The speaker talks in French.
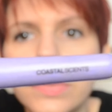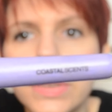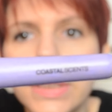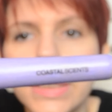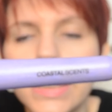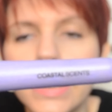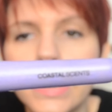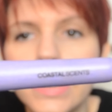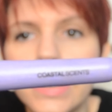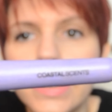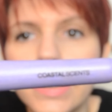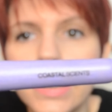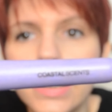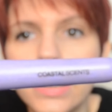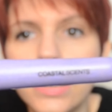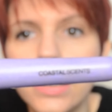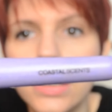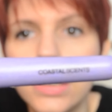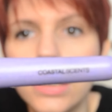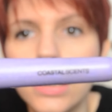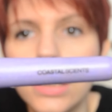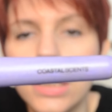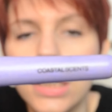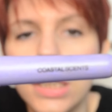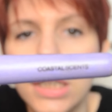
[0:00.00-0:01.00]
ici.
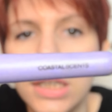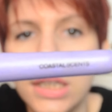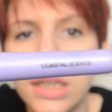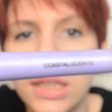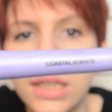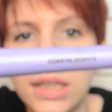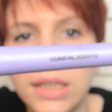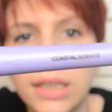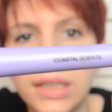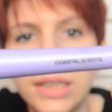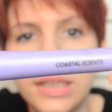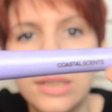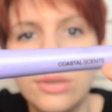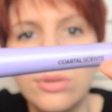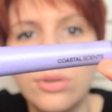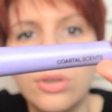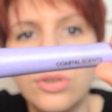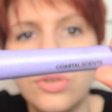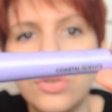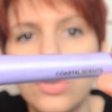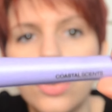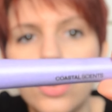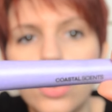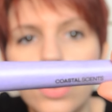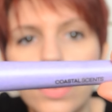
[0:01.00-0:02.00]
Et de
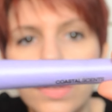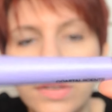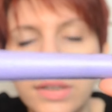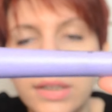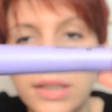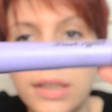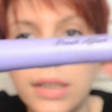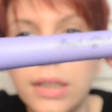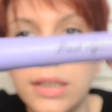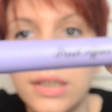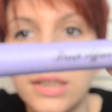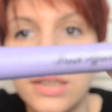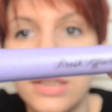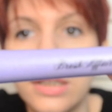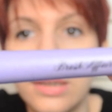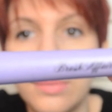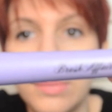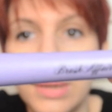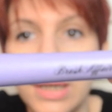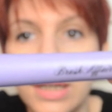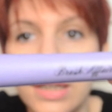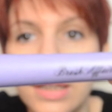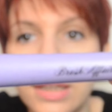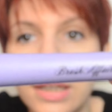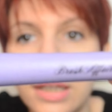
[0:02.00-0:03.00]
l'autre côté, il y a
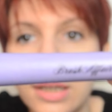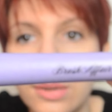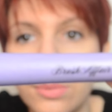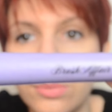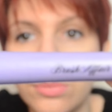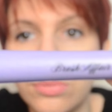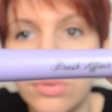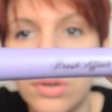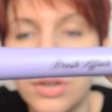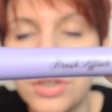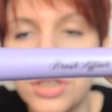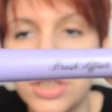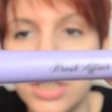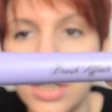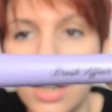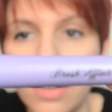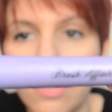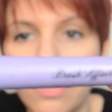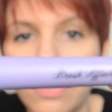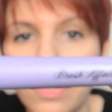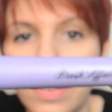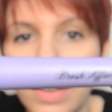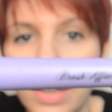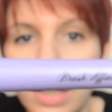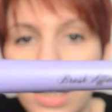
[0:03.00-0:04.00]
marqué wash à
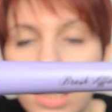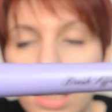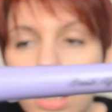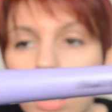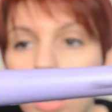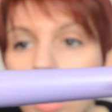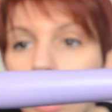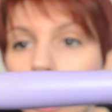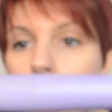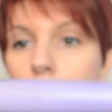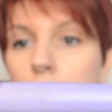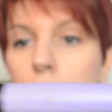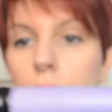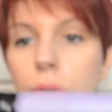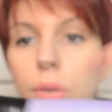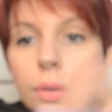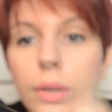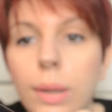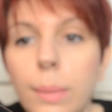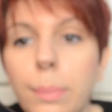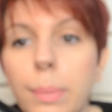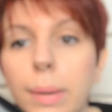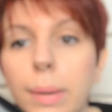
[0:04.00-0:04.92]
faire. Donc il n'y a